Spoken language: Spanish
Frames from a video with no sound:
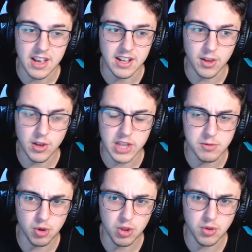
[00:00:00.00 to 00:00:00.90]
El día de hoy
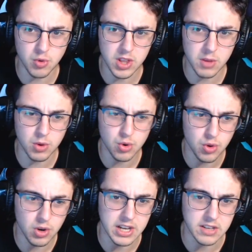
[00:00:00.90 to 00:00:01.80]
tenemos 444
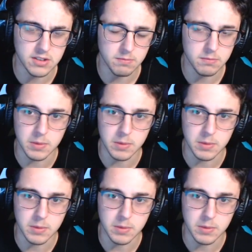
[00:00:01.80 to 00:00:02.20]
dólares.